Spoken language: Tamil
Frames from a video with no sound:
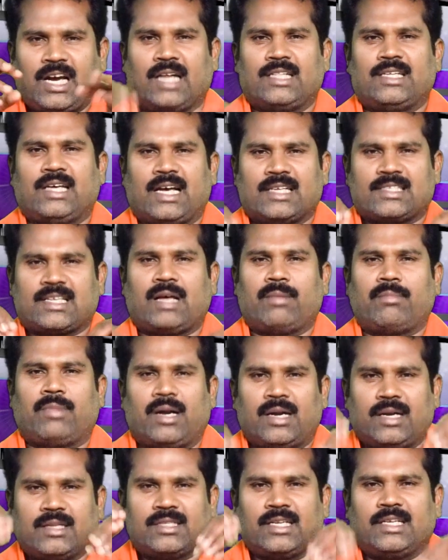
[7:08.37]
அது அசாம்
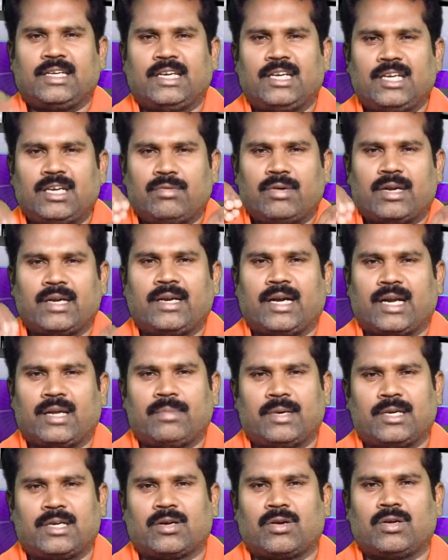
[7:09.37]
மாநிலத்தில் இன்று வரை
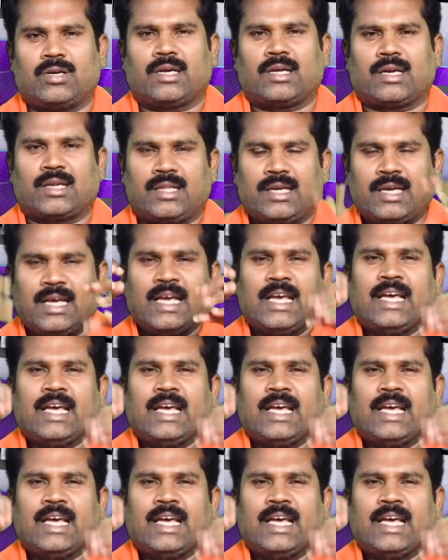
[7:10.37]
நடைபெற்று கொண்டிருக்கிறது